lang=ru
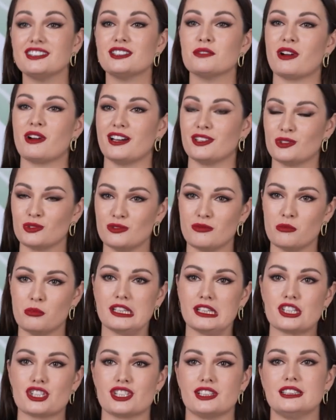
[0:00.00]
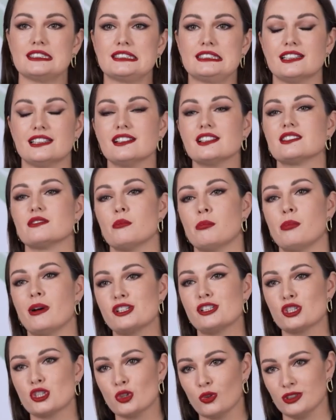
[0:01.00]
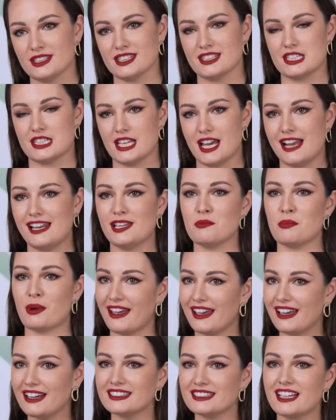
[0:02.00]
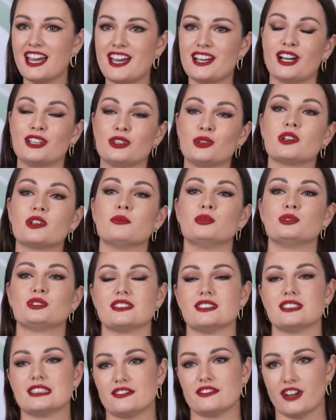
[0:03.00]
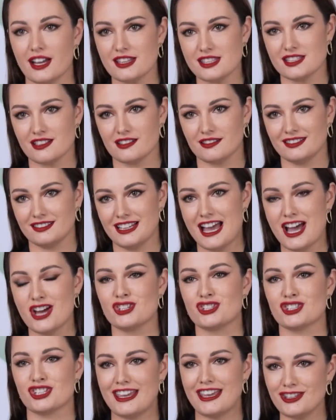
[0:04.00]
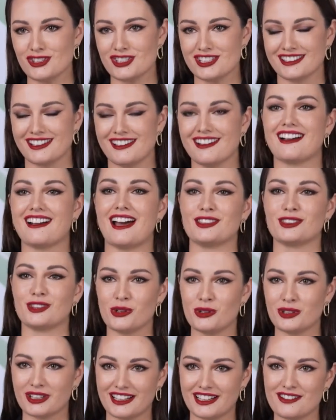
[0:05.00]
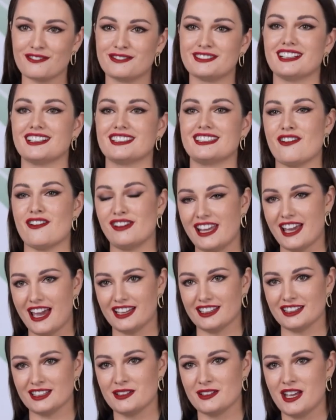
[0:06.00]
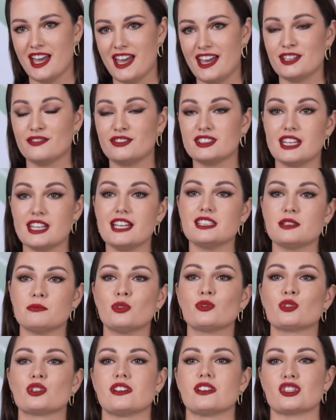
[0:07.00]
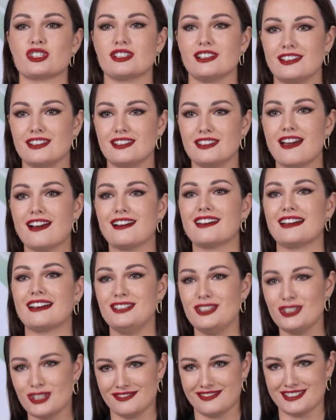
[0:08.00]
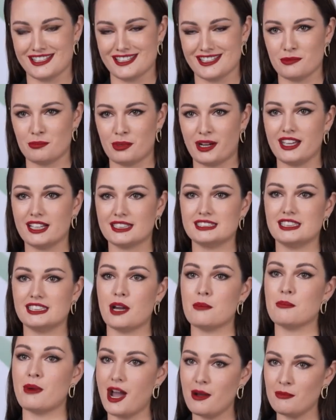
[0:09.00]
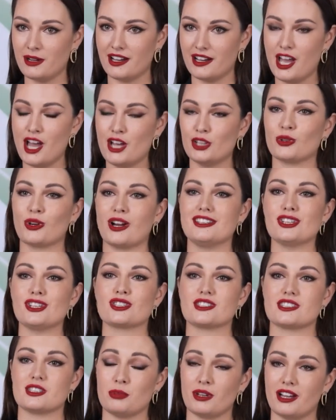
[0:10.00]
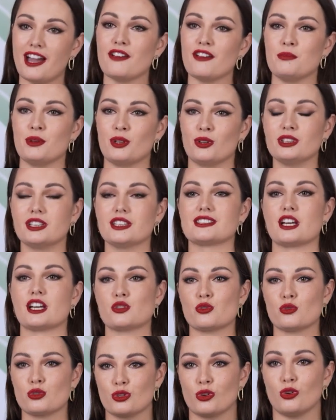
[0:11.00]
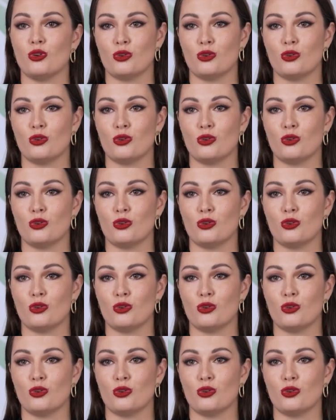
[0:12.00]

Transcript: этом году мы решили сделать большой социальный проект, который будет называться «Женщина, которая вдохновляет». И вы знаете, мы уже решили не ограничиваться на проекте «Я мама», но, конечно, забегая вперед, я скажу, что